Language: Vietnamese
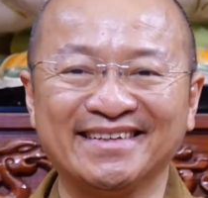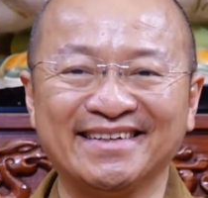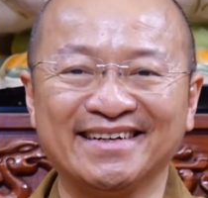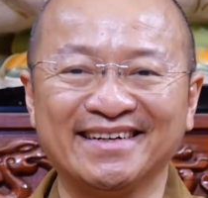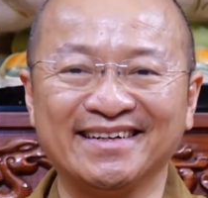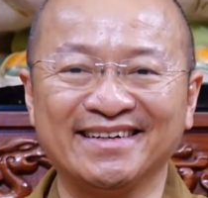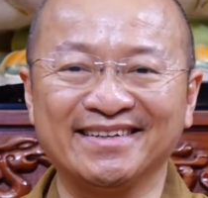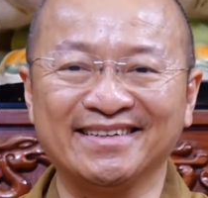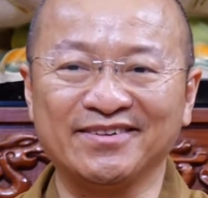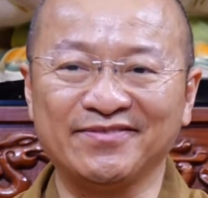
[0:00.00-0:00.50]

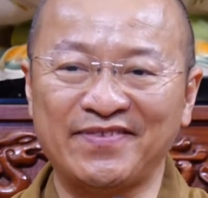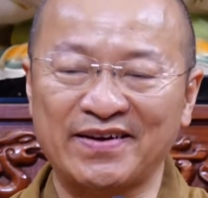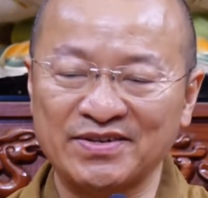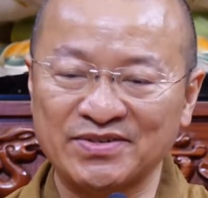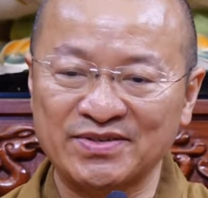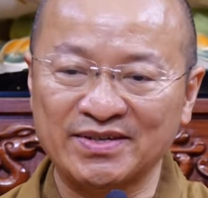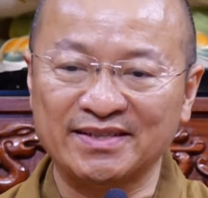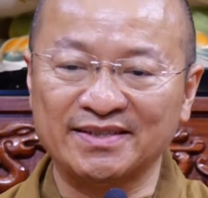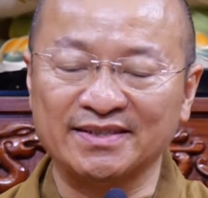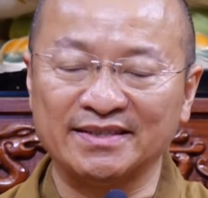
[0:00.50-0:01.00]
à, nó phát
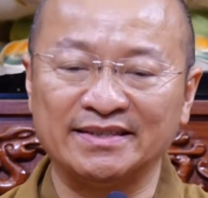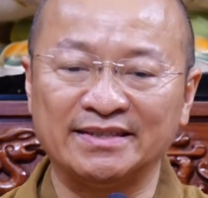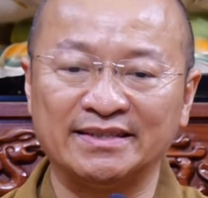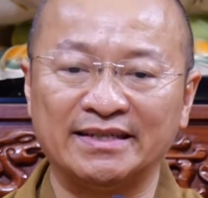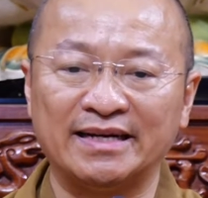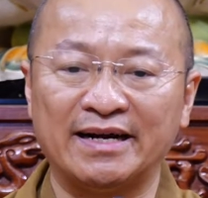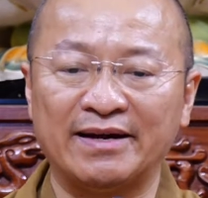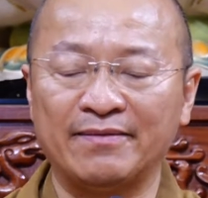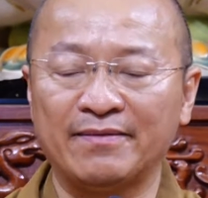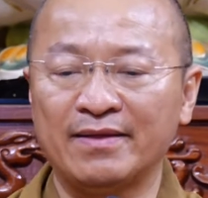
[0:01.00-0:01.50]
xuất từ
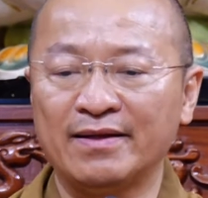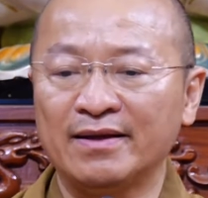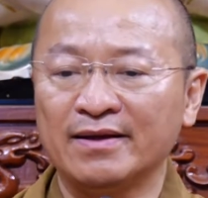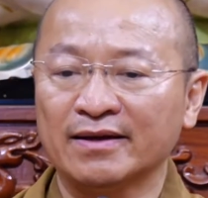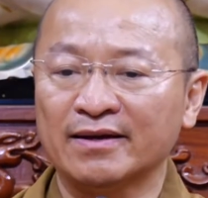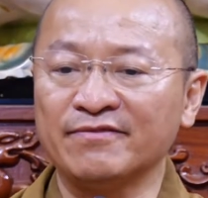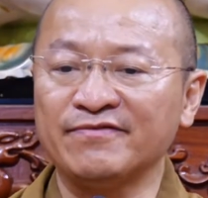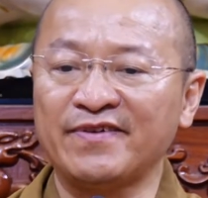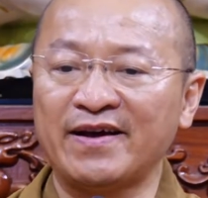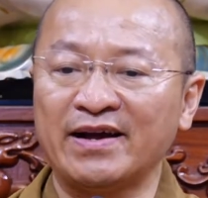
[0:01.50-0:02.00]
à,
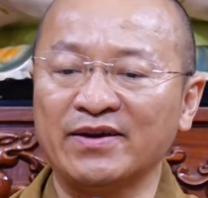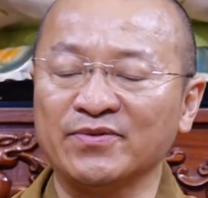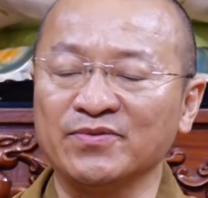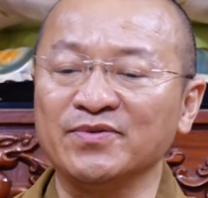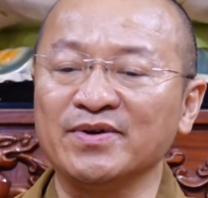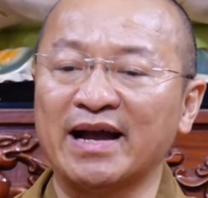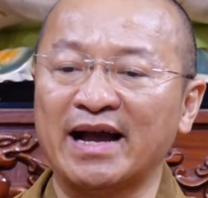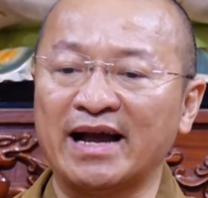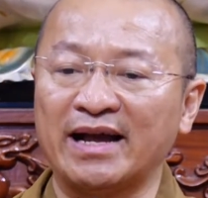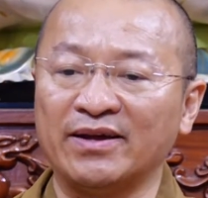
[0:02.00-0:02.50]
cái phái của
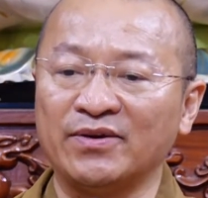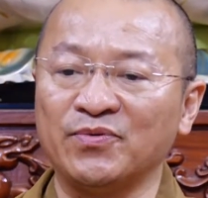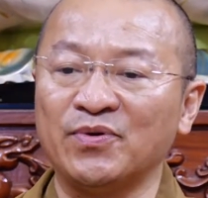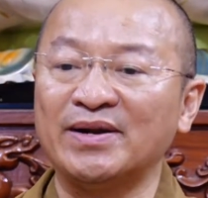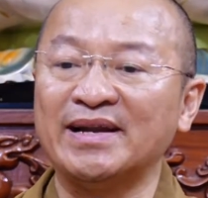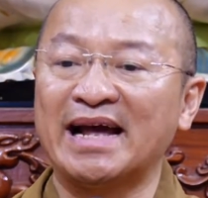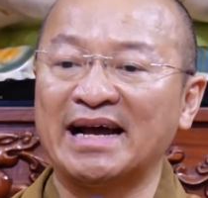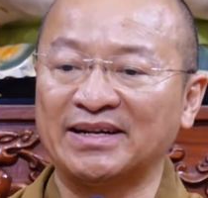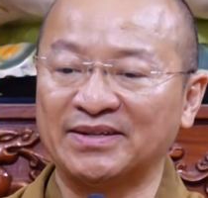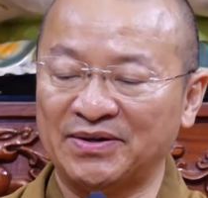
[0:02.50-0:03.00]
ngài
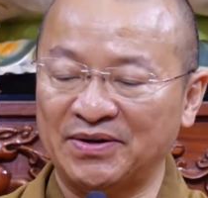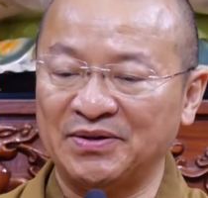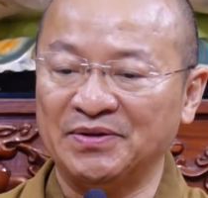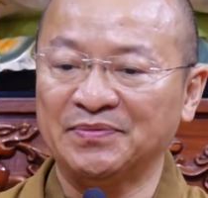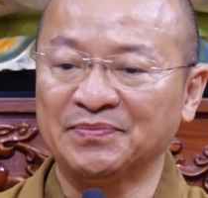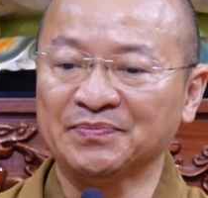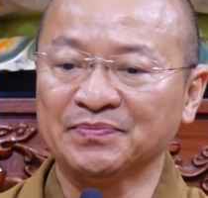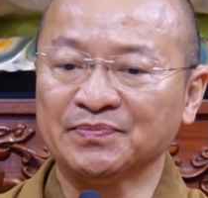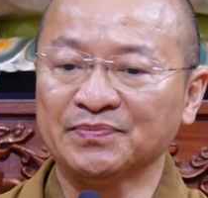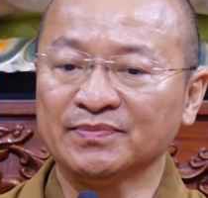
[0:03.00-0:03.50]
huệ đăng thôi
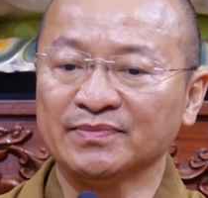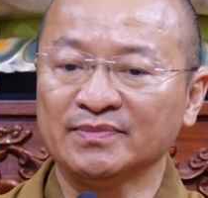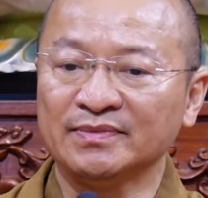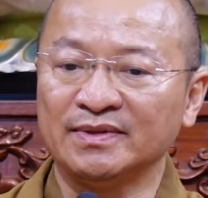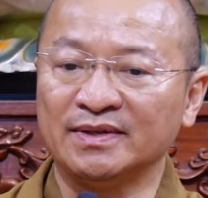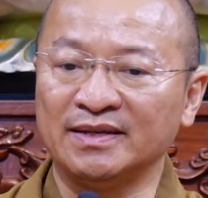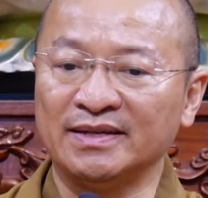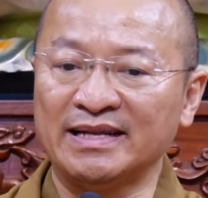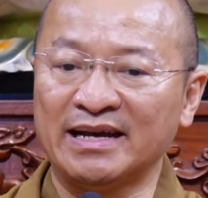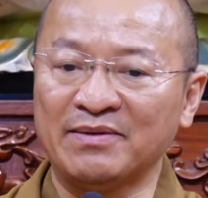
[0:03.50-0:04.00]

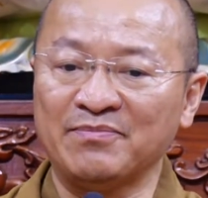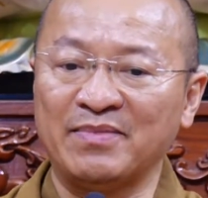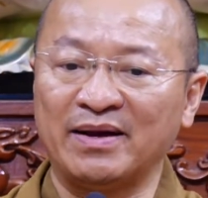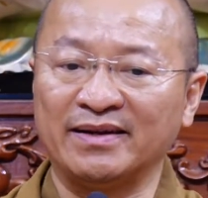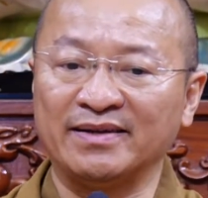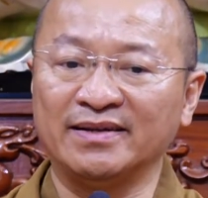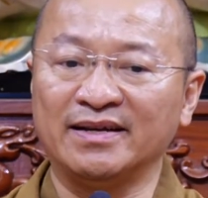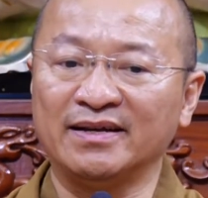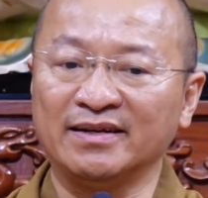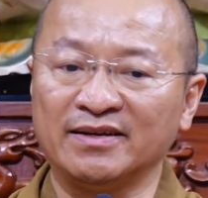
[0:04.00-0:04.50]
thì nhấn
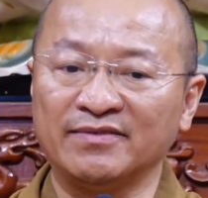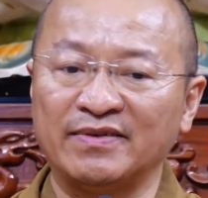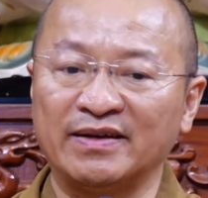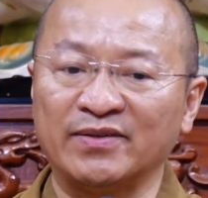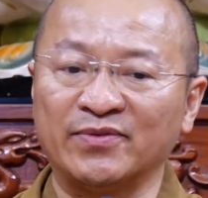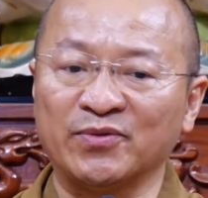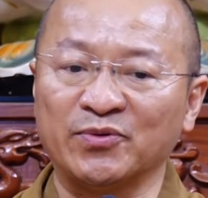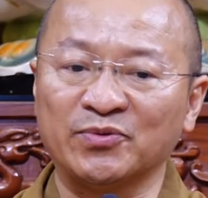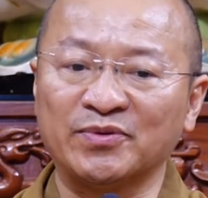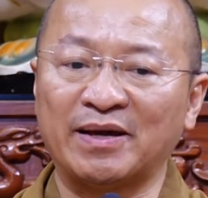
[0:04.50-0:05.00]
mạnh đến cái
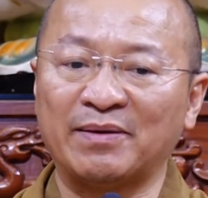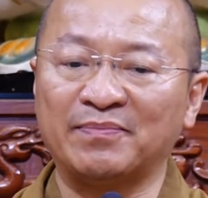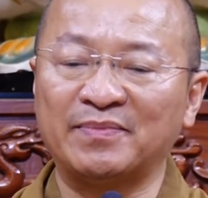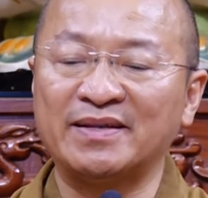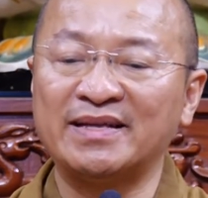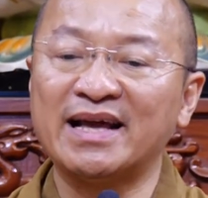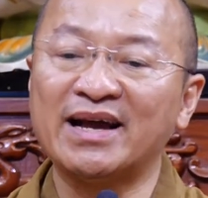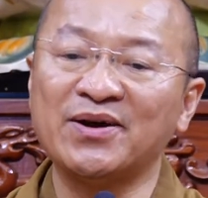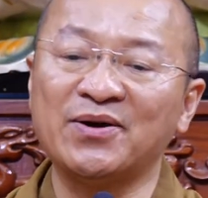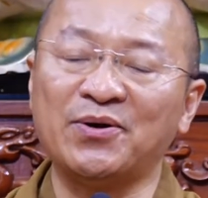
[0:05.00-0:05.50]
việc tu tập để
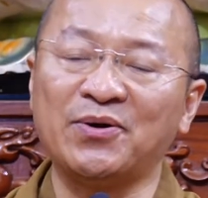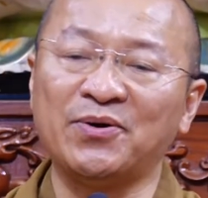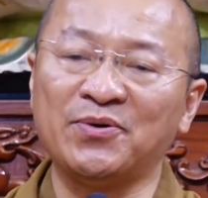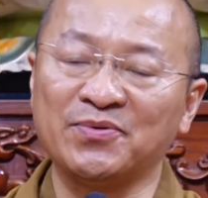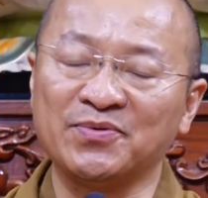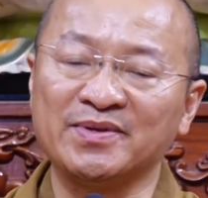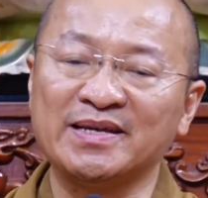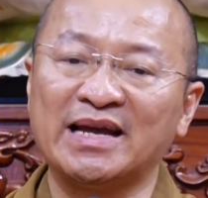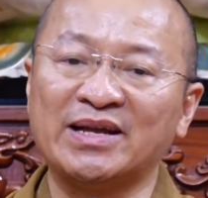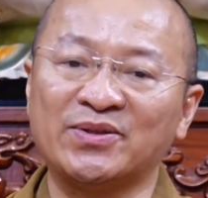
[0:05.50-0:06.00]
giác
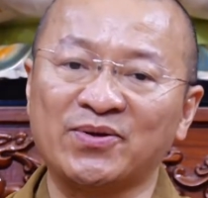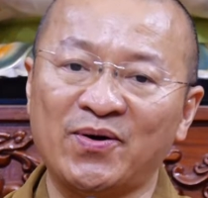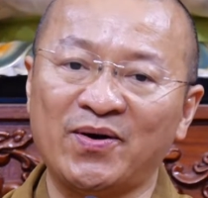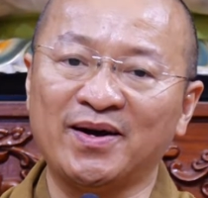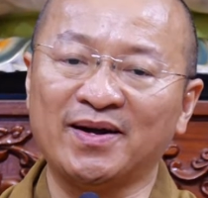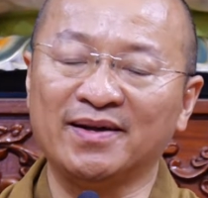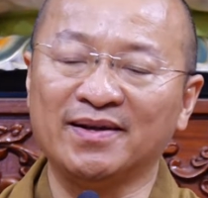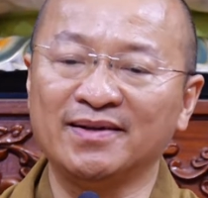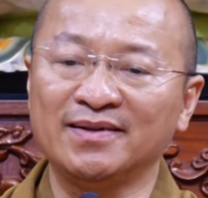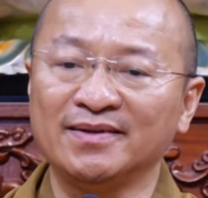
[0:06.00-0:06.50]
ngộ giải
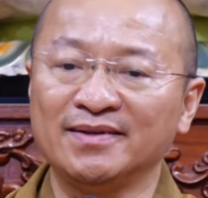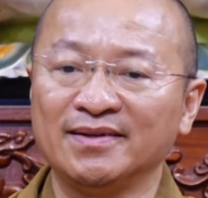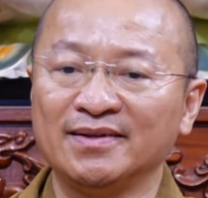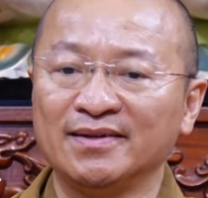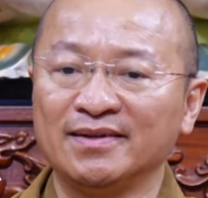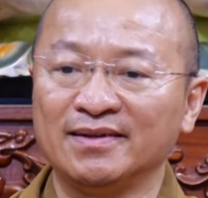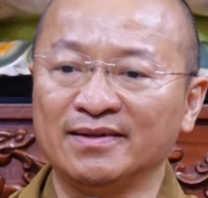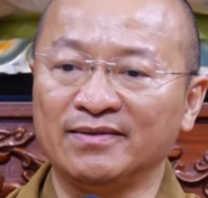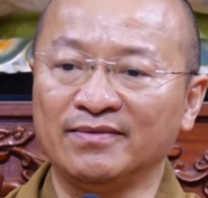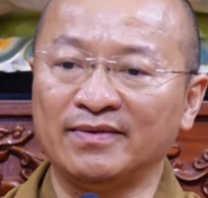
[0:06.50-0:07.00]
thoát
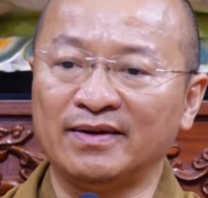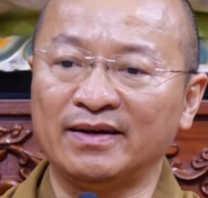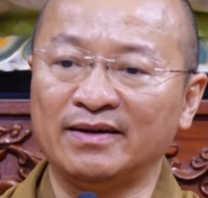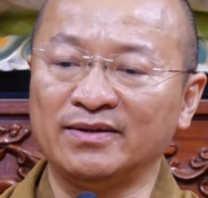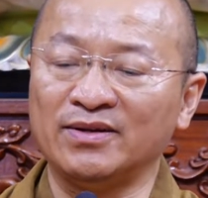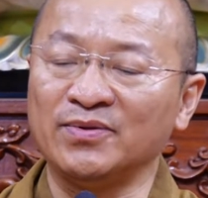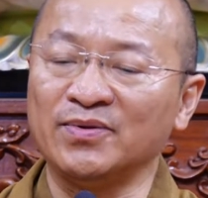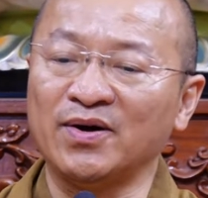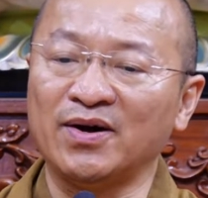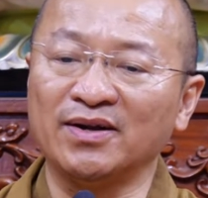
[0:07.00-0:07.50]
và
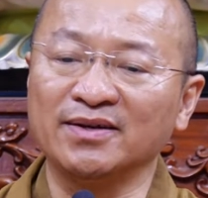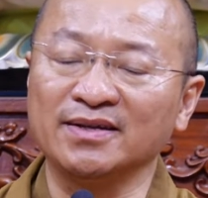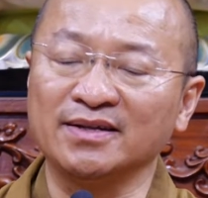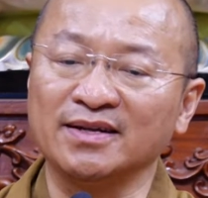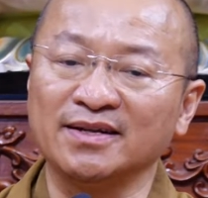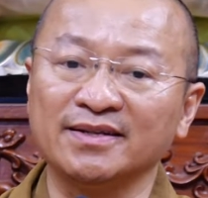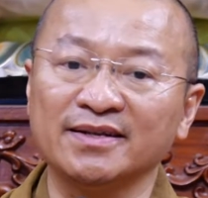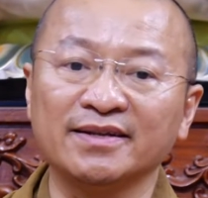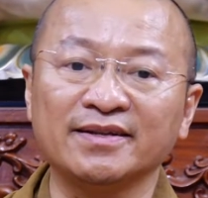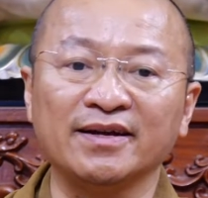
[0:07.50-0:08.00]
điều đó thì
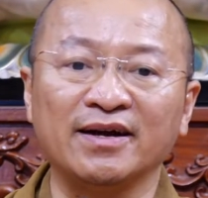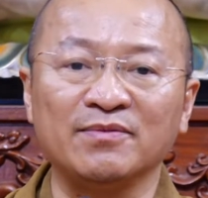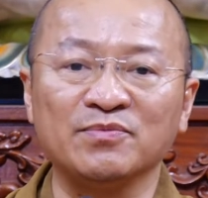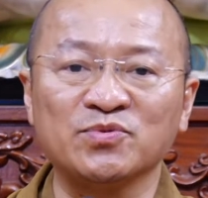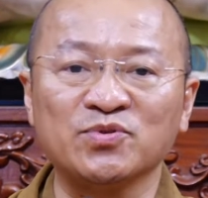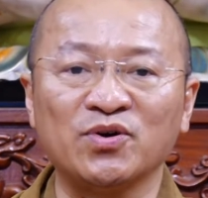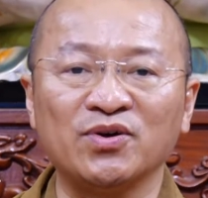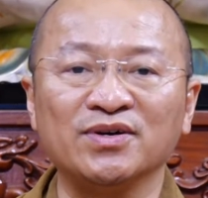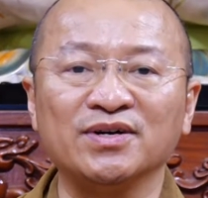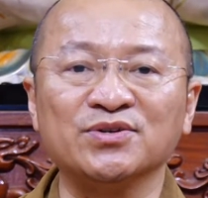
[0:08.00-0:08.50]
nó thích hợp
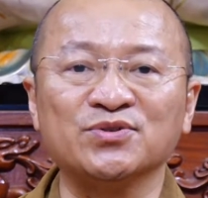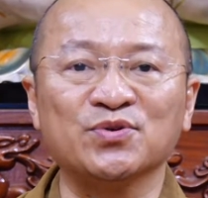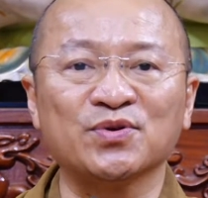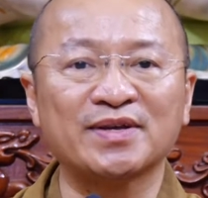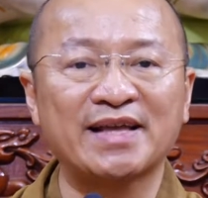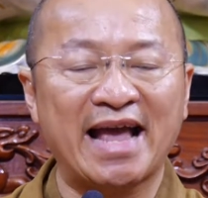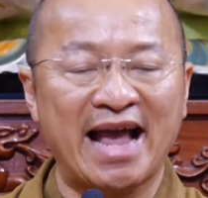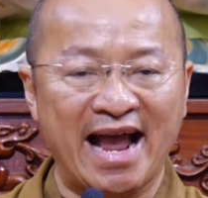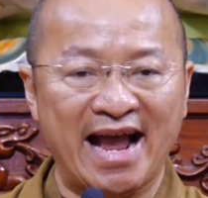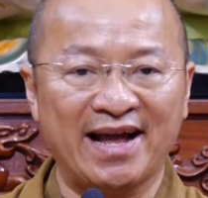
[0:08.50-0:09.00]
cho người
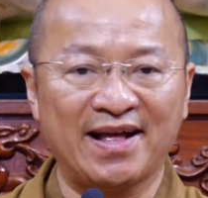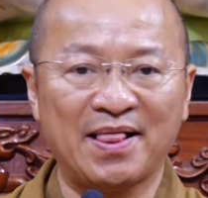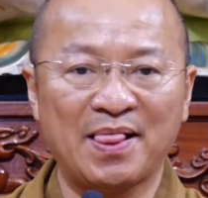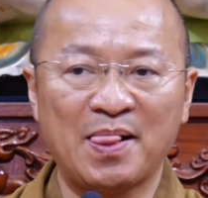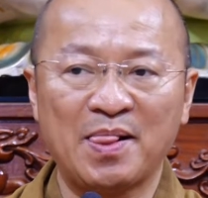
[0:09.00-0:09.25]
xuất gia